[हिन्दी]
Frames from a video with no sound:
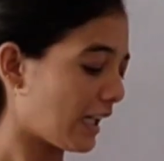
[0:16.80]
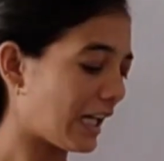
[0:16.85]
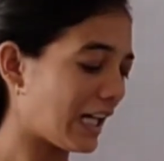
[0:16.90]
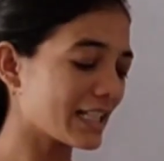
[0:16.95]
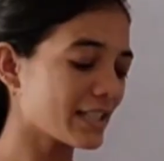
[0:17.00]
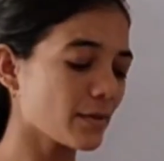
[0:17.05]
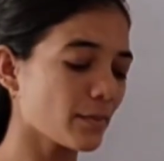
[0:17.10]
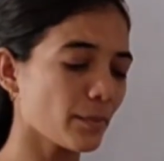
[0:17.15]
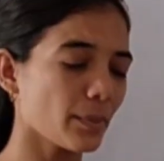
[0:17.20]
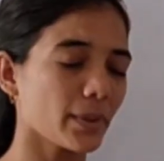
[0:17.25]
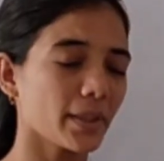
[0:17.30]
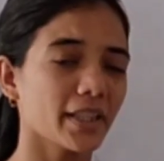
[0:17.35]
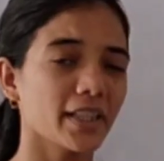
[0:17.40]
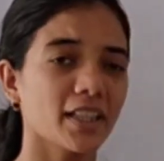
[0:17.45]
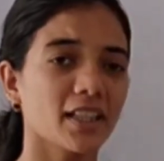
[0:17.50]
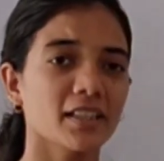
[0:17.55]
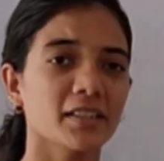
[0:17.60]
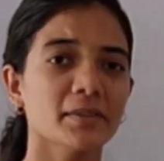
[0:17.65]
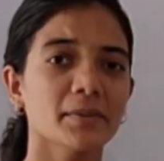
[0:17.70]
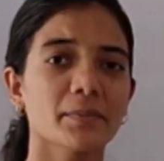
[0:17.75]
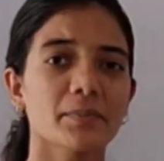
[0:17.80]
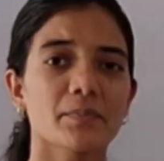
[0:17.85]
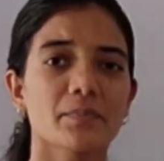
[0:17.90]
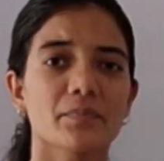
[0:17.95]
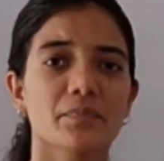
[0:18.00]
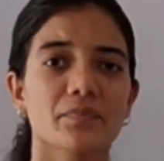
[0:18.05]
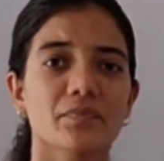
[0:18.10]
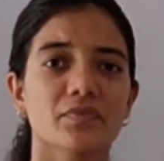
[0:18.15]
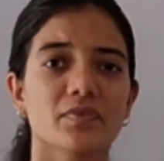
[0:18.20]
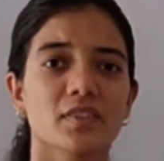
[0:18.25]
आज हम पढ़ेंगे
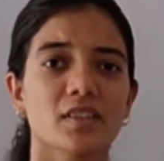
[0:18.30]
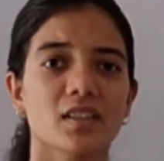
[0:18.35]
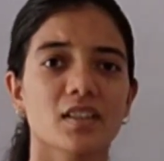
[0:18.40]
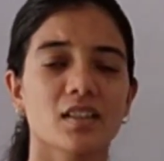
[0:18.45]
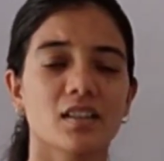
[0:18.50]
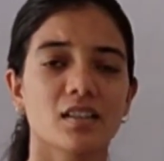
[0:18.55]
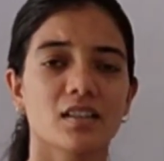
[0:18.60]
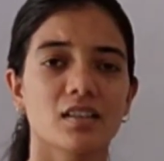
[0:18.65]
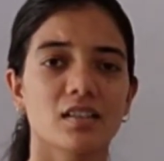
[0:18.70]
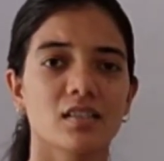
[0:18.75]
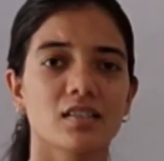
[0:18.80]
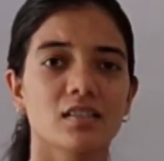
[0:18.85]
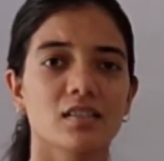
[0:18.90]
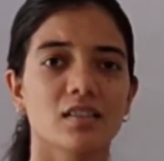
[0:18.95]
आ,